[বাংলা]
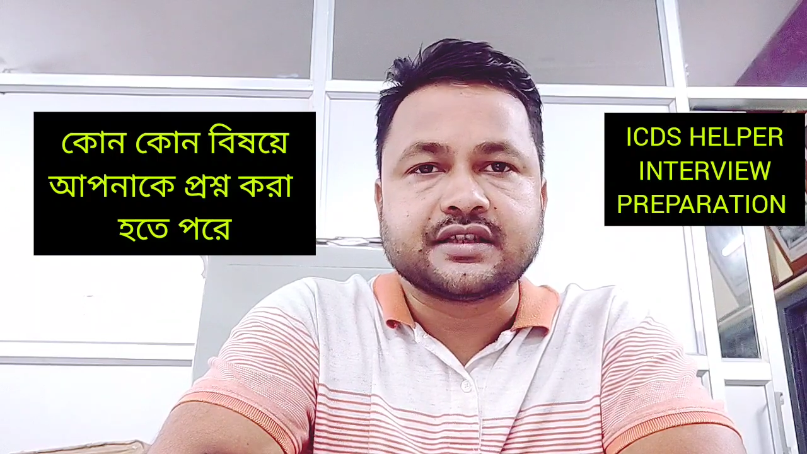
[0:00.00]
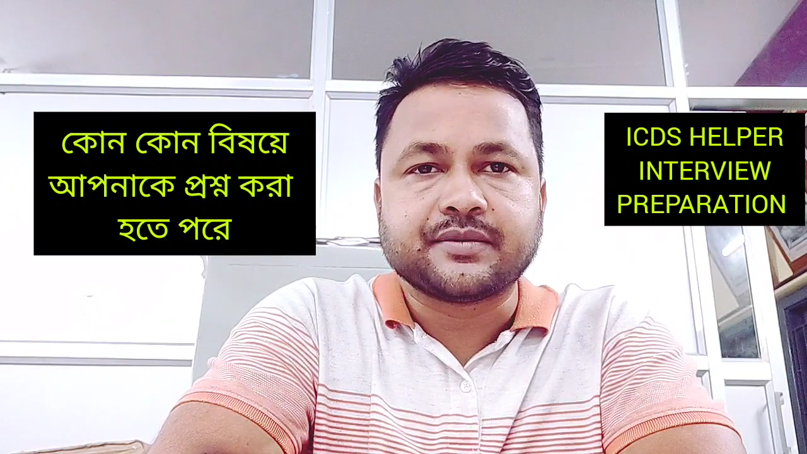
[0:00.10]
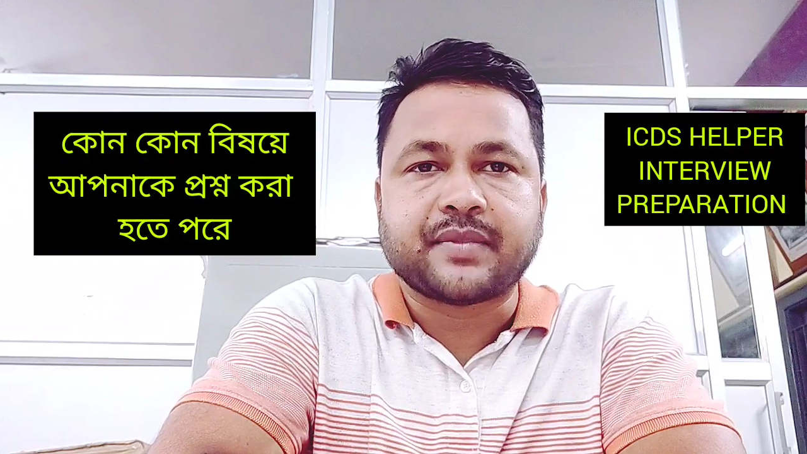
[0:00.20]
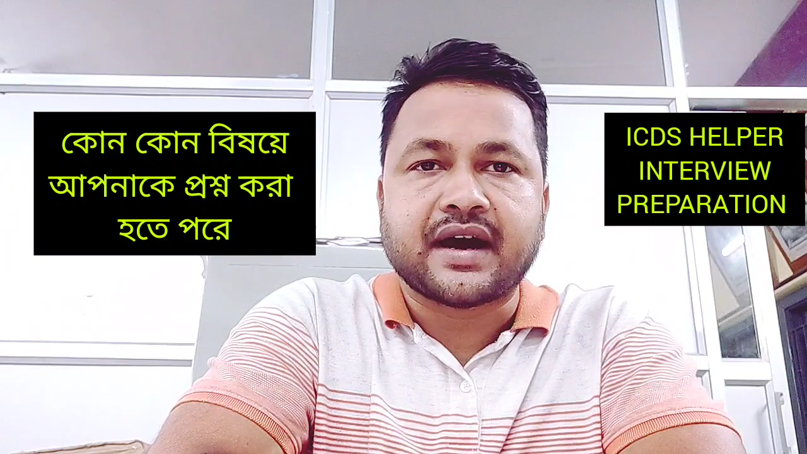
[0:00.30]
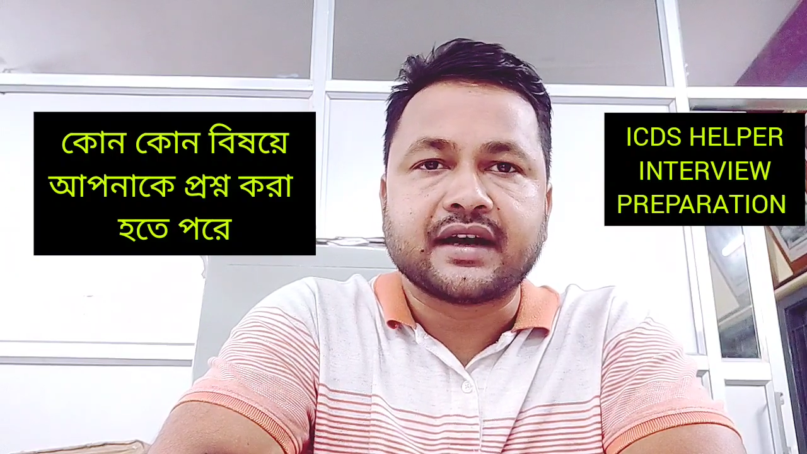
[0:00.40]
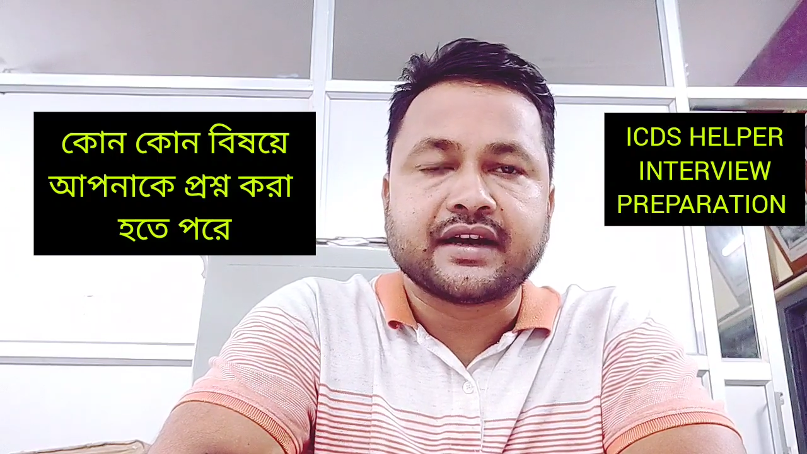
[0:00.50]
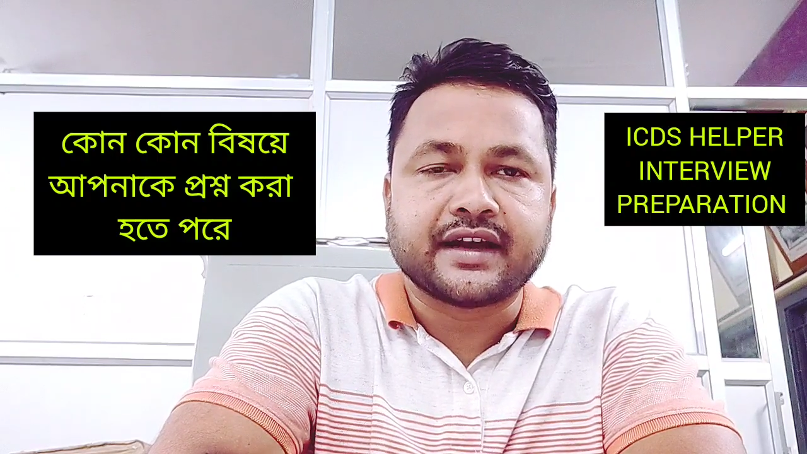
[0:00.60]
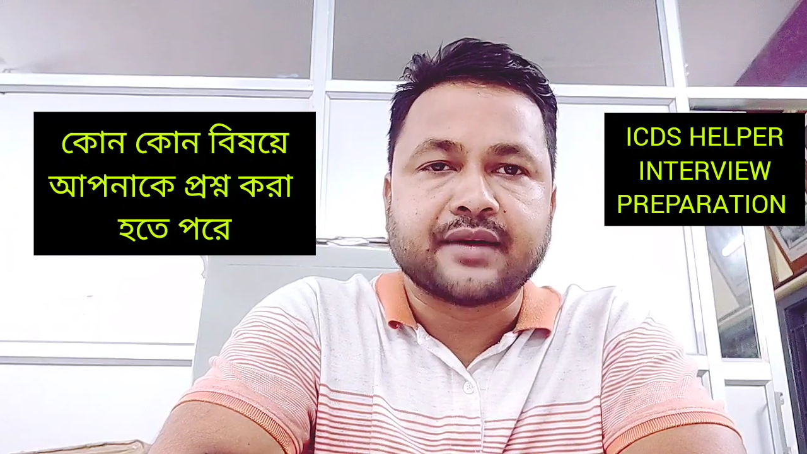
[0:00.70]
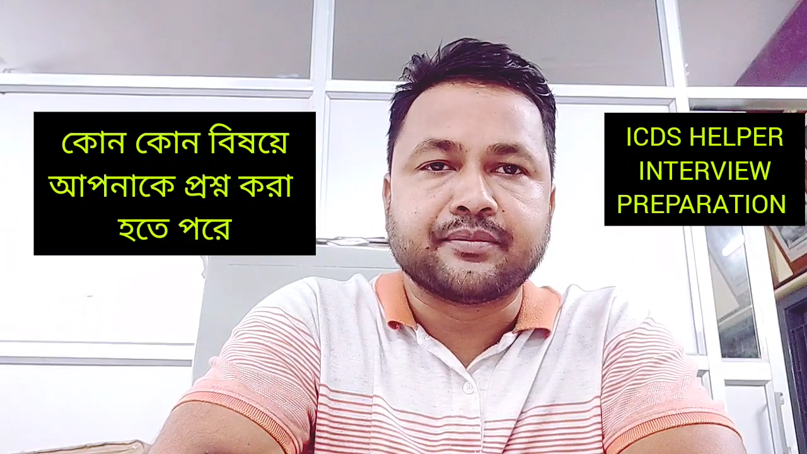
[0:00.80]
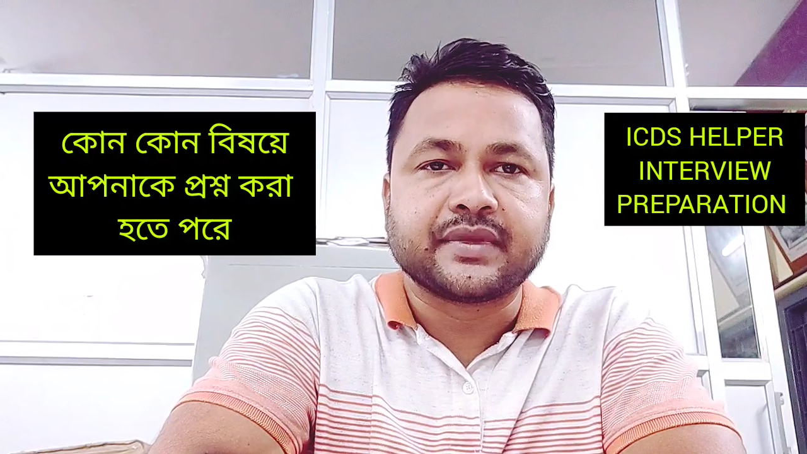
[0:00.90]
যে বাংলা
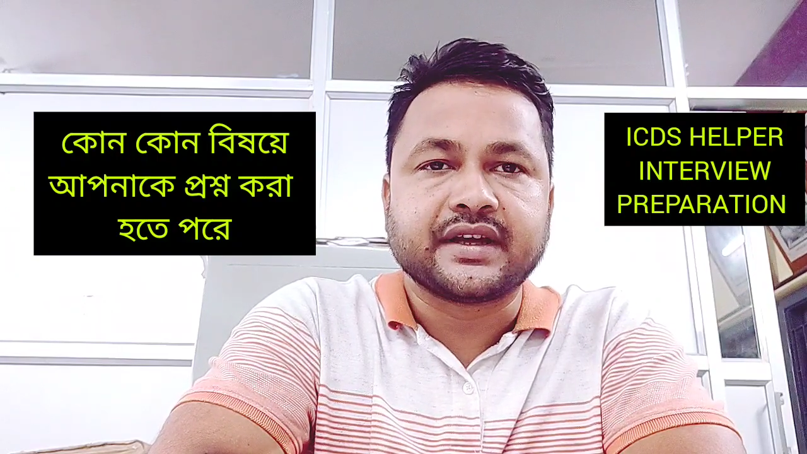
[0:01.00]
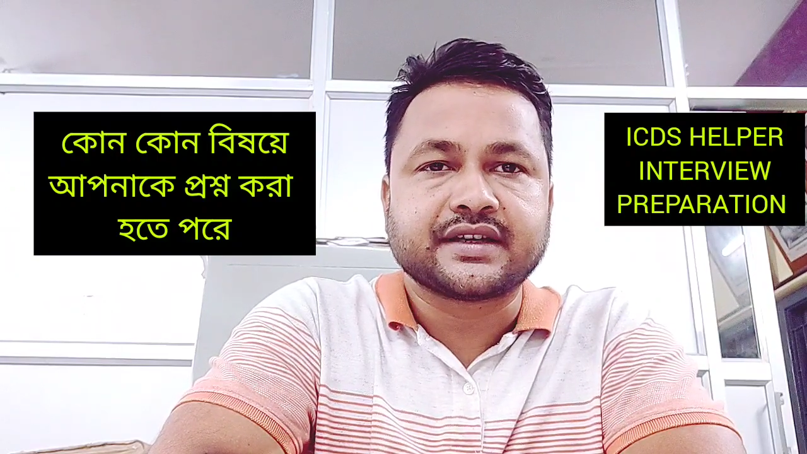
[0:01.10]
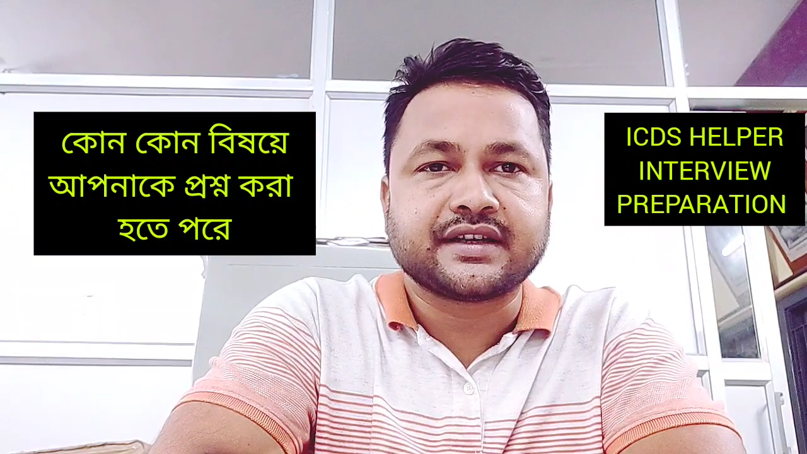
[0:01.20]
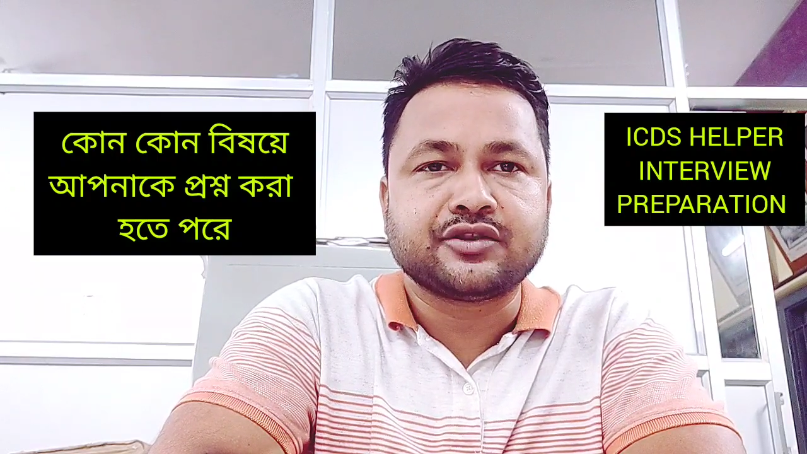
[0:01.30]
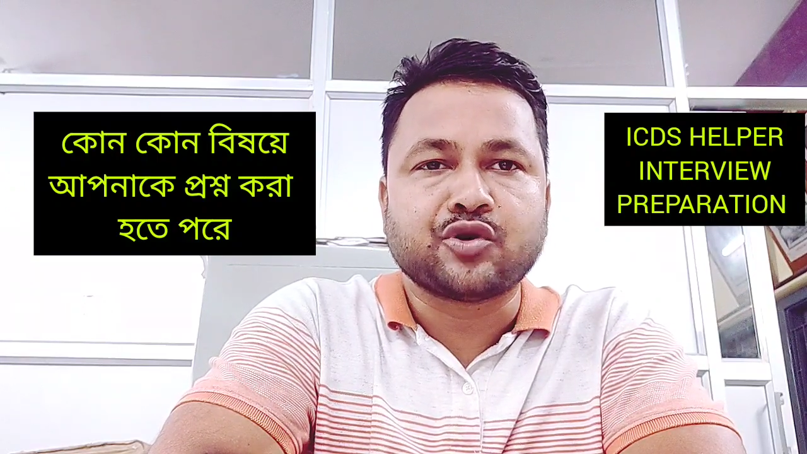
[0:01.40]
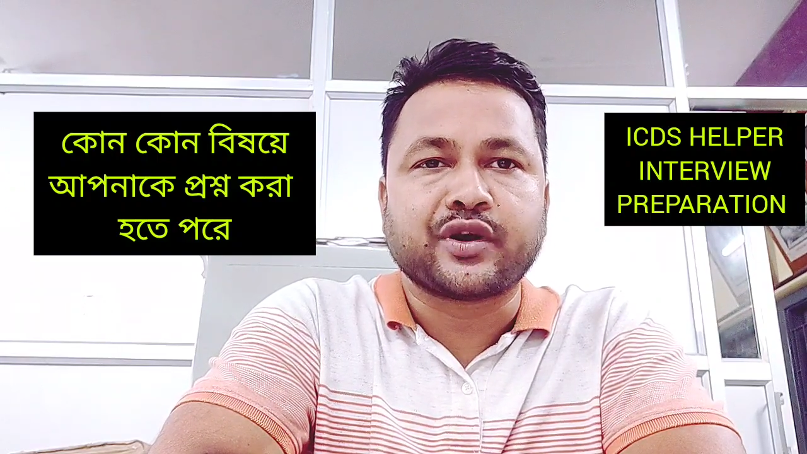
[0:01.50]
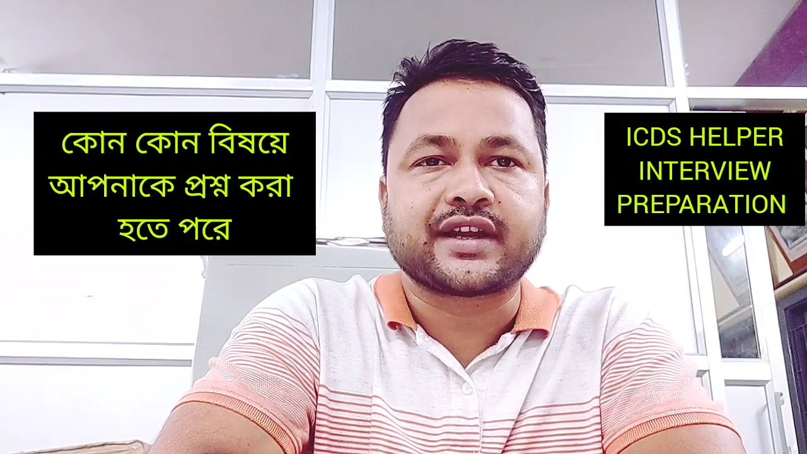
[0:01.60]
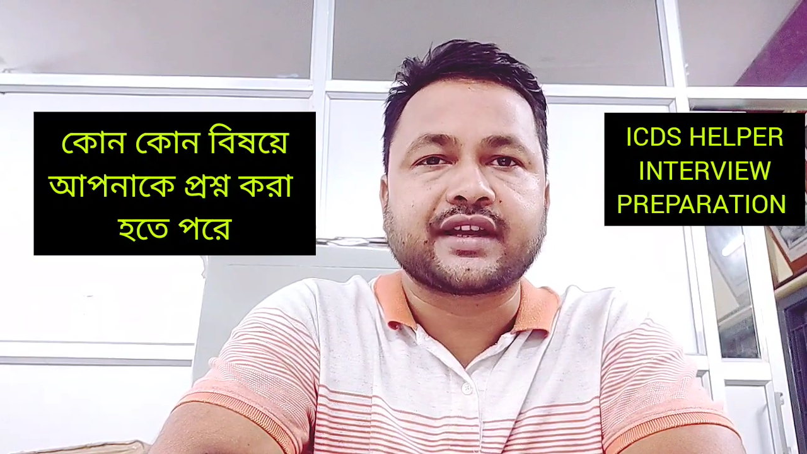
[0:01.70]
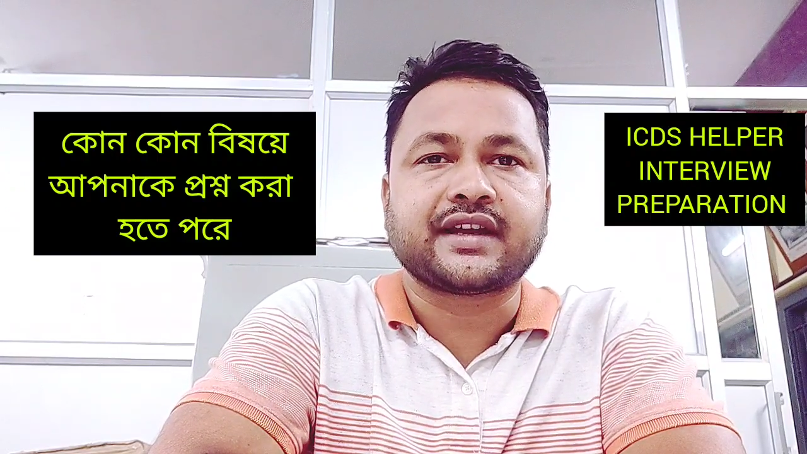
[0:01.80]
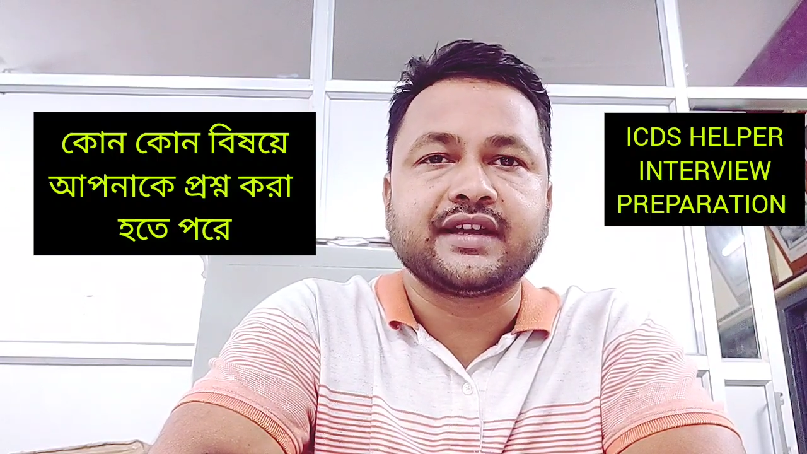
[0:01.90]
নাম এটা কিন্তু
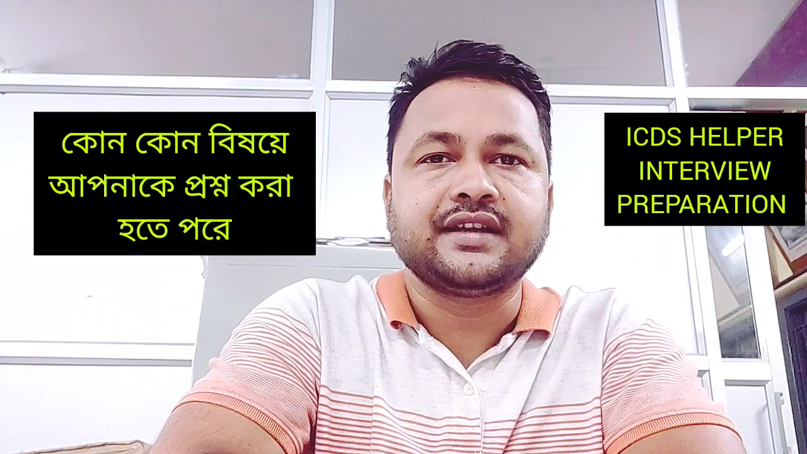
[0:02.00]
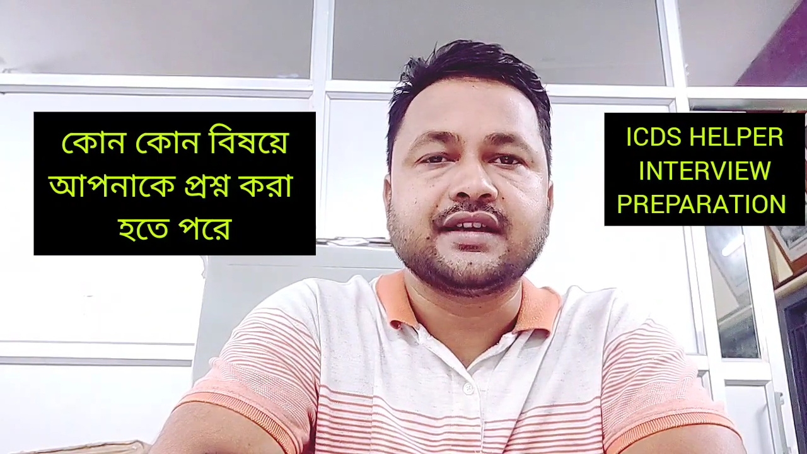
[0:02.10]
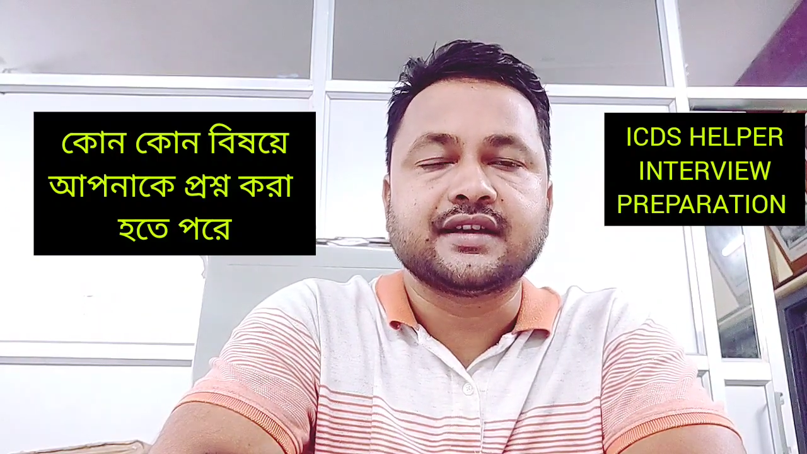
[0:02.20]
অনেককেই